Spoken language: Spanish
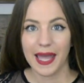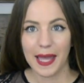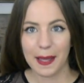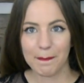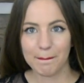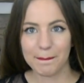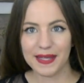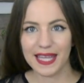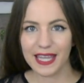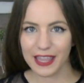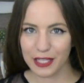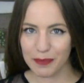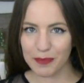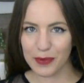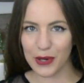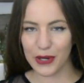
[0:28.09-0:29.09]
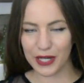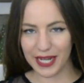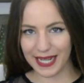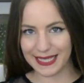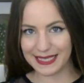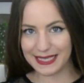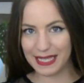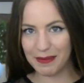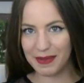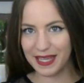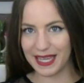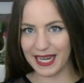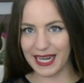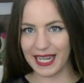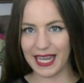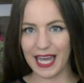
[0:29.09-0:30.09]
Empiezo por este
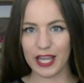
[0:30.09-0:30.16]
bikini